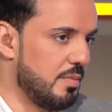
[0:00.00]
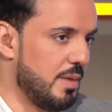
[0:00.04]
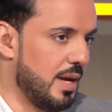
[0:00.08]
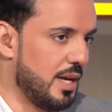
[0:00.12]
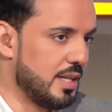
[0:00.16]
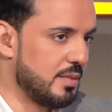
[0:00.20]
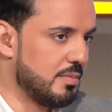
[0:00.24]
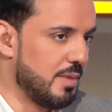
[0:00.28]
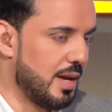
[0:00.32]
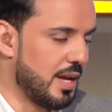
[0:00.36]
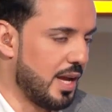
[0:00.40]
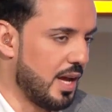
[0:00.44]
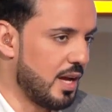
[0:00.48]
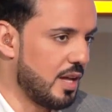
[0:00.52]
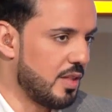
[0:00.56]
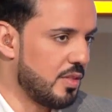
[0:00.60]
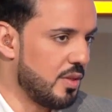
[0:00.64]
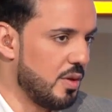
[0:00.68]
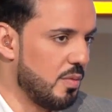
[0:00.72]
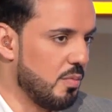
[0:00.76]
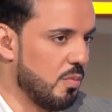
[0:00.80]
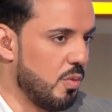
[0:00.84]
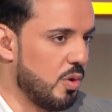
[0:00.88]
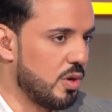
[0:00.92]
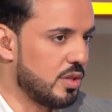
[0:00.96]
بعد ما ناخذ
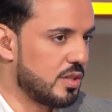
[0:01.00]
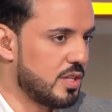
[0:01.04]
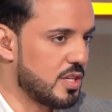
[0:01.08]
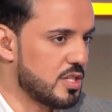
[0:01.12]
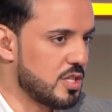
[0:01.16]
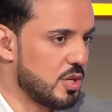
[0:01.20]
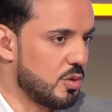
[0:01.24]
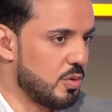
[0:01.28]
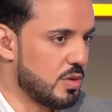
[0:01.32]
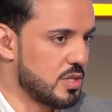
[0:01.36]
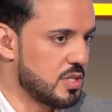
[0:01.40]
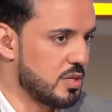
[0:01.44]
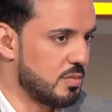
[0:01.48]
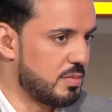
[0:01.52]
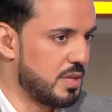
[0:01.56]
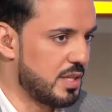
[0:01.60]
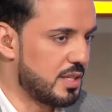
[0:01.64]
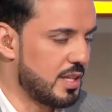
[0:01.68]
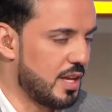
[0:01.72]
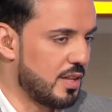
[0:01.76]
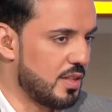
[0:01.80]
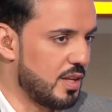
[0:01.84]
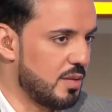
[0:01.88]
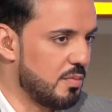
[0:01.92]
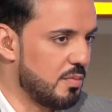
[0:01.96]
مختصر وزبده هذا